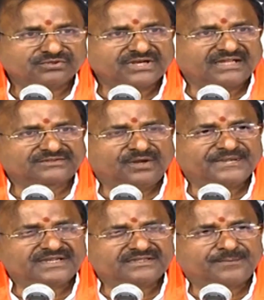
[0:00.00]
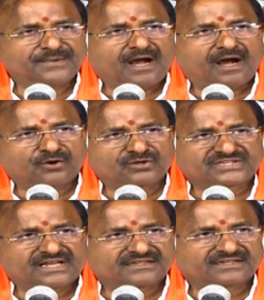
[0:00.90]
గుజరాత్లో బీజేపీ
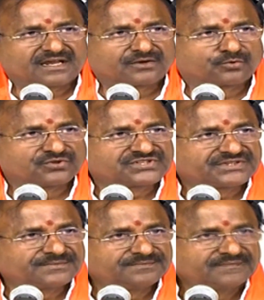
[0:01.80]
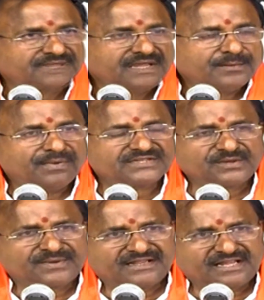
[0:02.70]
ఆరోసారి అధికారంలోకి వచ్చింది
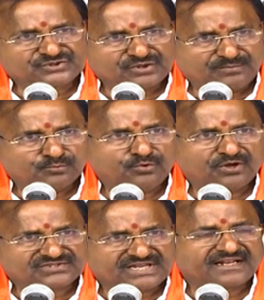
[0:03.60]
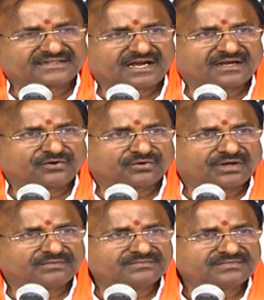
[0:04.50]
మధ్యప్రదేశ్లో మూడోసారి అధికారంలో
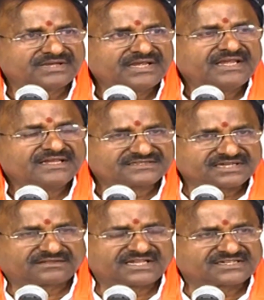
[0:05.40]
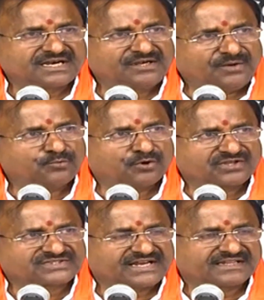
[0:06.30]
ఉన్నాం ఛత్తీస్గఢ్లో
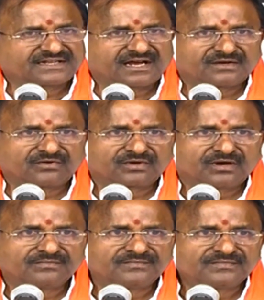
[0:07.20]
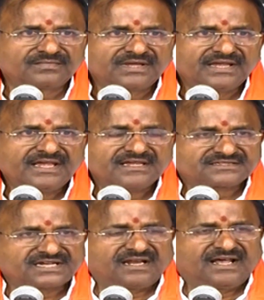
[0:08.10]
మూడోసారి అధికారంలో ఉన్నాం
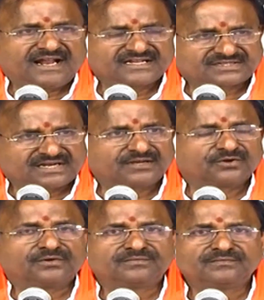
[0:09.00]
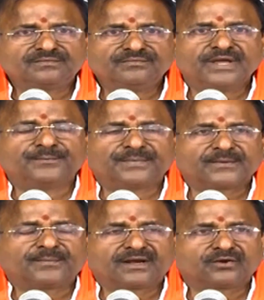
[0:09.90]
చాలా రాష్ట్రాల్లో మేము
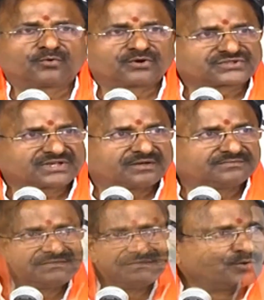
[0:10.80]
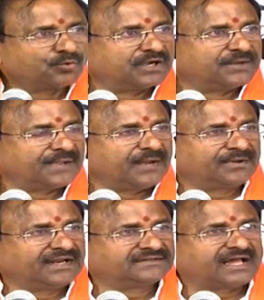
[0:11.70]
పరిపాలనలోకి వస్తున్నాం కొన్ని
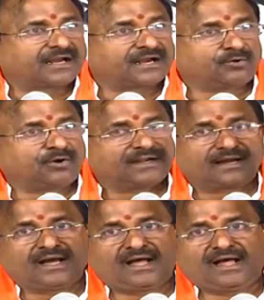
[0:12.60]
పేపర్లు అయితే అనకొండ